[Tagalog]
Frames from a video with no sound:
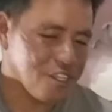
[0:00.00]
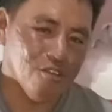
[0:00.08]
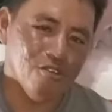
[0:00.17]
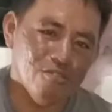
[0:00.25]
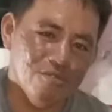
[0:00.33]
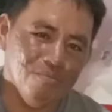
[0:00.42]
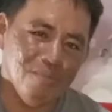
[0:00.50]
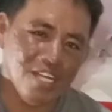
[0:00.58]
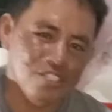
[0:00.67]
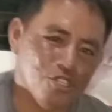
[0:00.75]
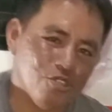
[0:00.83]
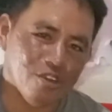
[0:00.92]
Yung
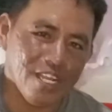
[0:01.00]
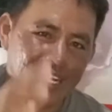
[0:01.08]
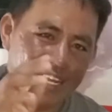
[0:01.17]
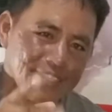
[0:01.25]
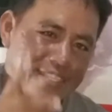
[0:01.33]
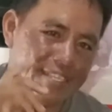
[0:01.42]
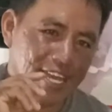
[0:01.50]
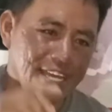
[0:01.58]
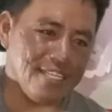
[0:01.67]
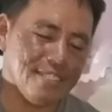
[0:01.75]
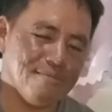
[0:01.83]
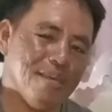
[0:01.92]
mga tutorial natin
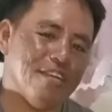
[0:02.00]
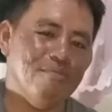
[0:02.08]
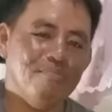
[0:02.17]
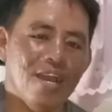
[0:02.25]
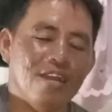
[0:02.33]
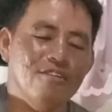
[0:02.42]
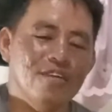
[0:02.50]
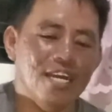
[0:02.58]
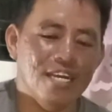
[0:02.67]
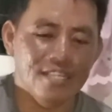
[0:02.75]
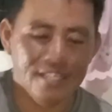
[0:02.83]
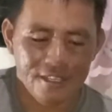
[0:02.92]
guys, meron pa ako
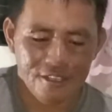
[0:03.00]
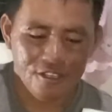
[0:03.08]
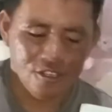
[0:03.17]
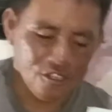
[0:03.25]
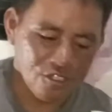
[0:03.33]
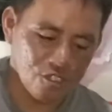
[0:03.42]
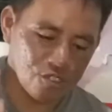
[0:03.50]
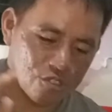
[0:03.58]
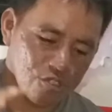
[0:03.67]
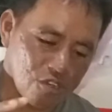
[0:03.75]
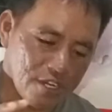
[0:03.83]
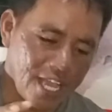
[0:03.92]
mga
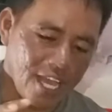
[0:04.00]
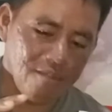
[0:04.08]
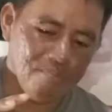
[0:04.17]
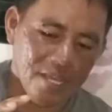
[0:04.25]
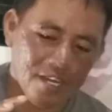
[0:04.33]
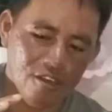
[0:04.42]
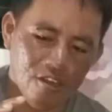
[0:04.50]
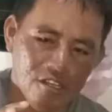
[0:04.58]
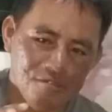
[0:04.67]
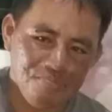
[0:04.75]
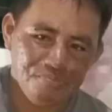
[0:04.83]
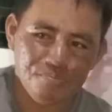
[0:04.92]
tutorial pero
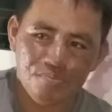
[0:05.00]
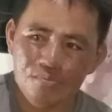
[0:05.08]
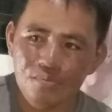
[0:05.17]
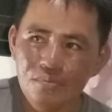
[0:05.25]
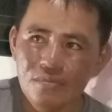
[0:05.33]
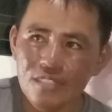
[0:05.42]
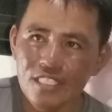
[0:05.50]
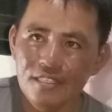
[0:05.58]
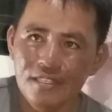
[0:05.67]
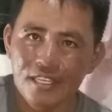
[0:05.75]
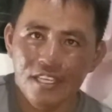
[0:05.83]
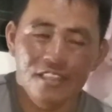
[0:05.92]

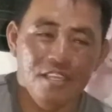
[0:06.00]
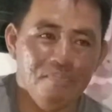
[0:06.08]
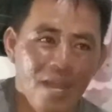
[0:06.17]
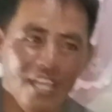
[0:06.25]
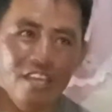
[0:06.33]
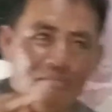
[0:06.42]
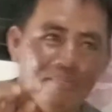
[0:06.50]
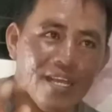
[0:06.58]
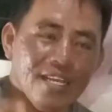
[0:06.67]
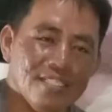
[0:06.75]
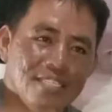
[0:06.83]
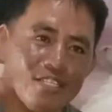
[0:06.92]
hindi pa ngayon
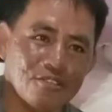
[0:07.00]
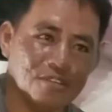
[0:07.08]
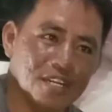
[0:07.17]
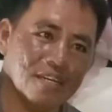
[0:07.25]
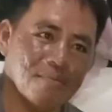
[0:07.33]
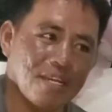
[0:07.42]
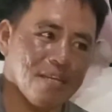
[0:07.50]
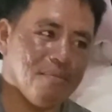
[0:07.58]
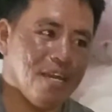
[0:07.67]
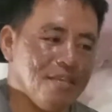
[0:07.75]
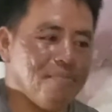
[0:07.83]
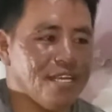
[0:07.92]
pagka-season na naman ng
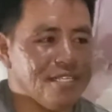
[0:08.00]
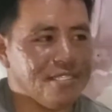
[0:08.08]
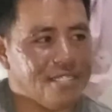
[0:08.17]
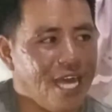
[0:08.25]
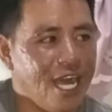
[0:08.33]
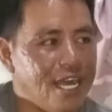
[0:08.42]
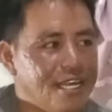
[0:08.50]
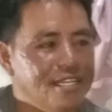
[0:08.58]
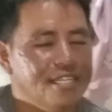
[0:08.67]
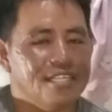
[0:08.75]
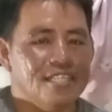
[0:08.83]
mga ibang isda.